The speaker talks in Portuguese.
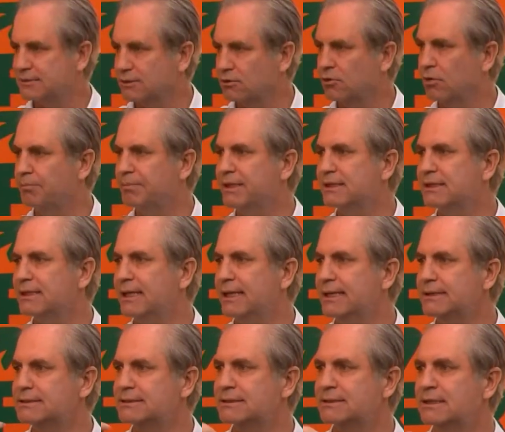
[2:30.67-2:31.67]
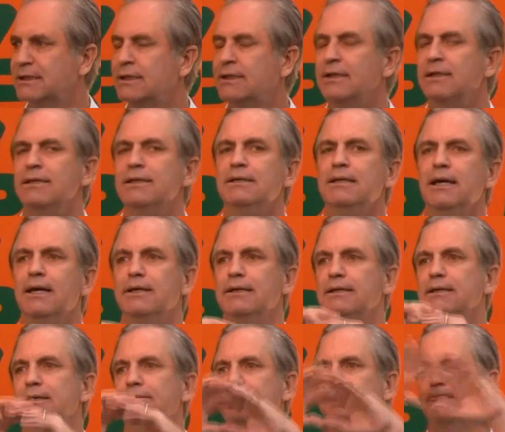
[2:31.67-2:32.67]
e competentes e
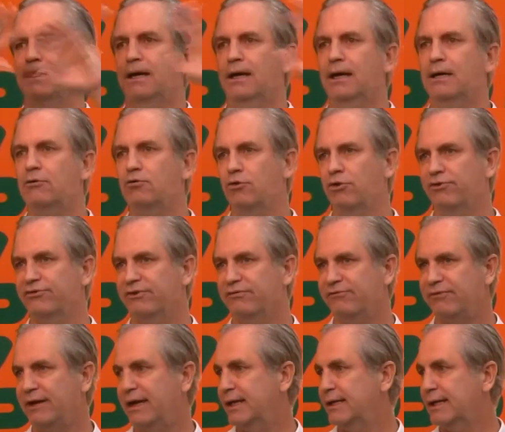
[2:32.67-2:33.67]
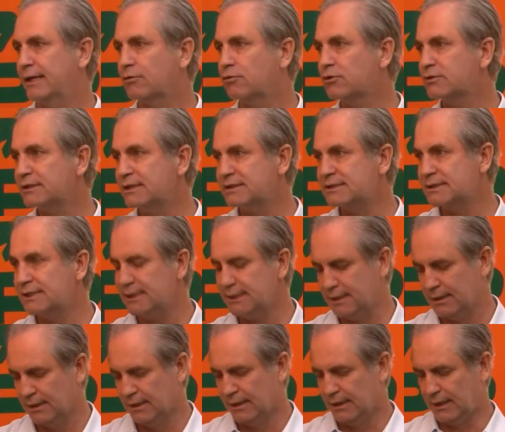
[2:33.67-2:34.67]
aí a coisa vai
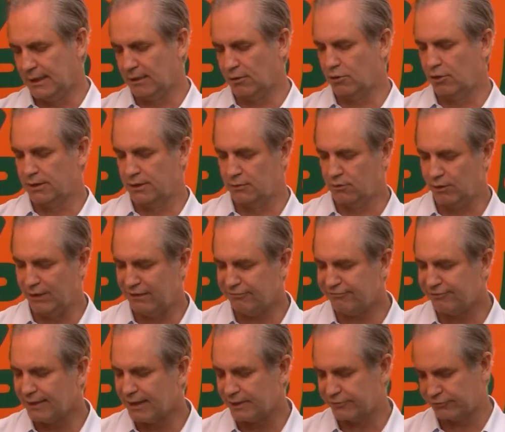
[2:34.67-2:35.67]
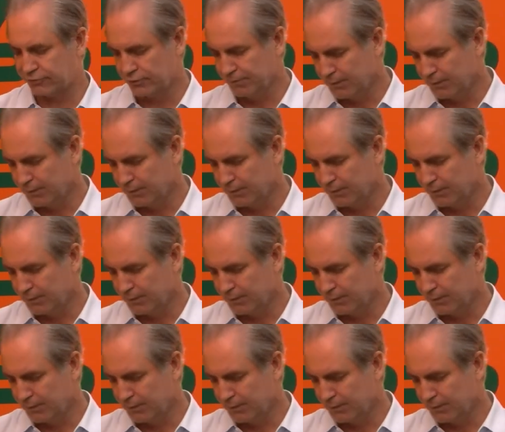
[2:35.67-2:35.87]
acontecer. Agora, não é fácil.